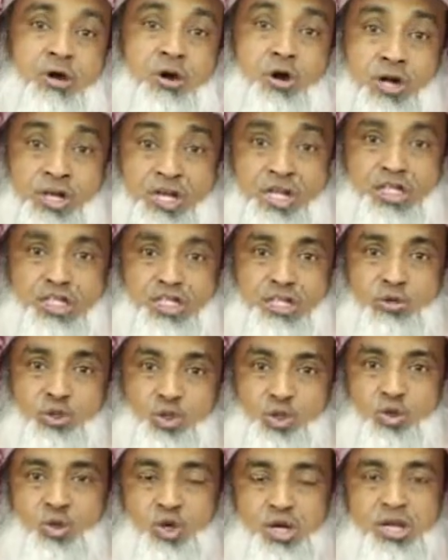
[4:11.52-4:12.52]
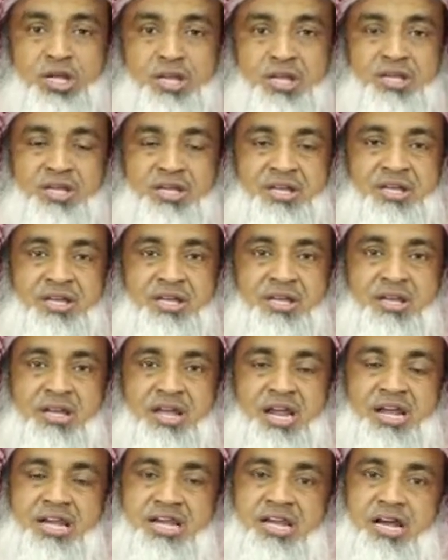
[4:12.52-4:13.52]
হঠাৎ কেউ শুনলে
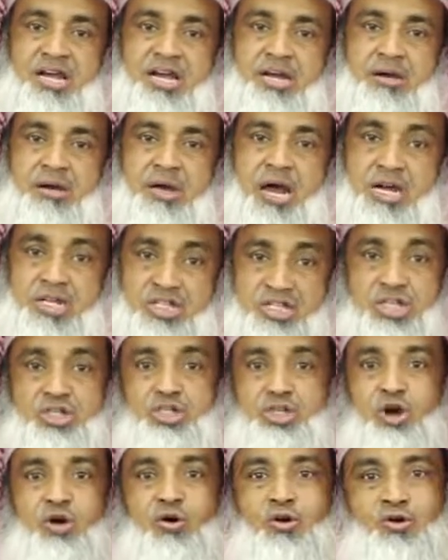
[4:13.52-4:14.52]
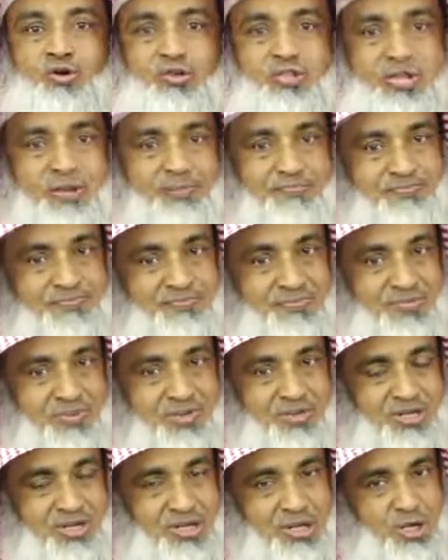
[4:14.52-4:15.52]
এটা আশ্চর্য হওয়ার কথা
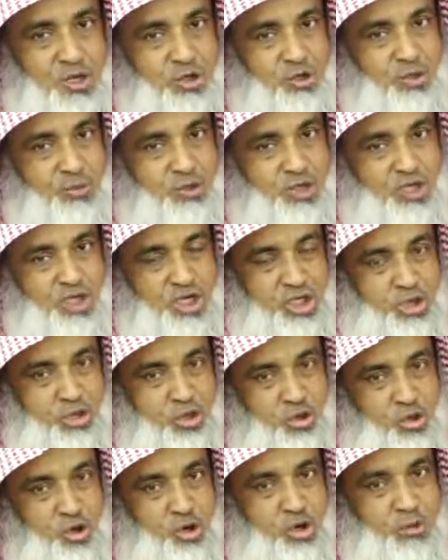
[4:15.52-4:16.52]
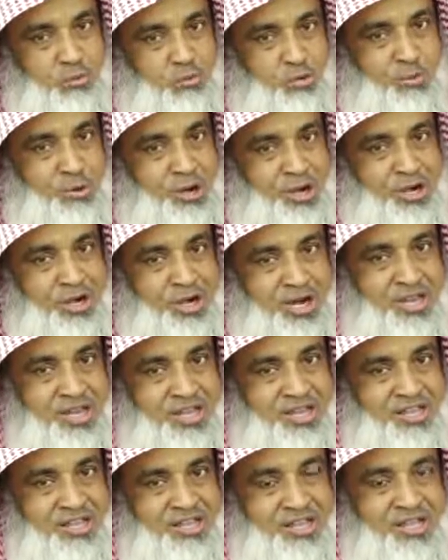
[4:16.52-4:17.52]
তবে সে সকল মোমেনরাই
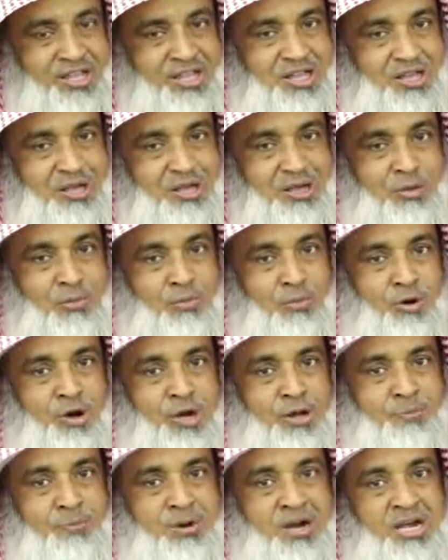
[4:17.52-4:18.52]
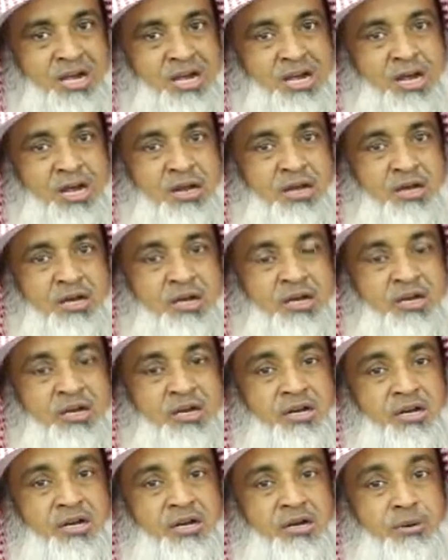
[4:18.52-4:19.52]
মনে প্রাণীরা
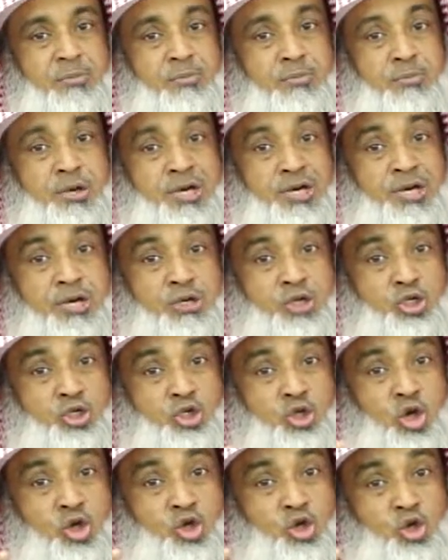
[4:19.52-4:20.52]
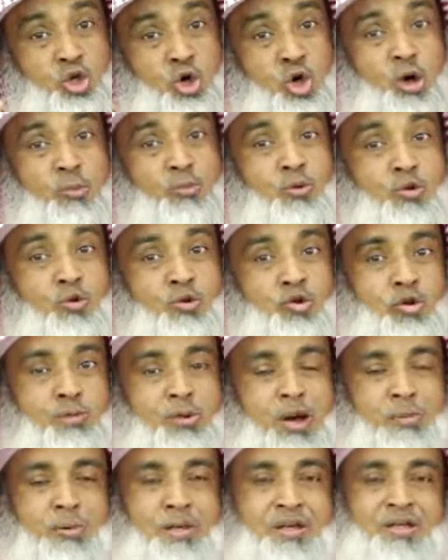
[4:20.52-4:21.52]
মানে
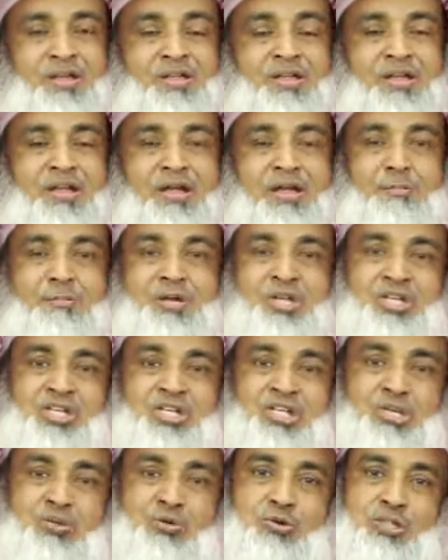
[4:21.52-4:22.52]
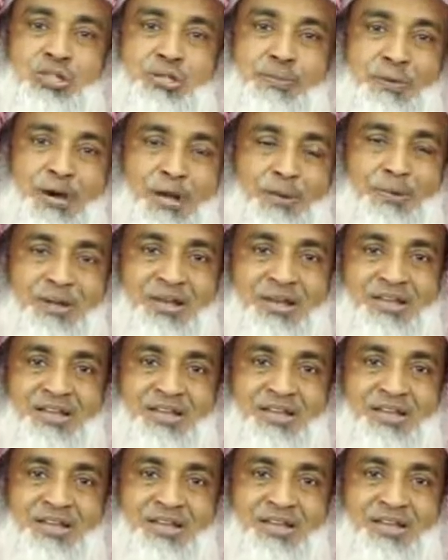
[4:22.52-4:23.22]
সন্দেহমুক্তভাবে বিশ্বাস করতে পারবে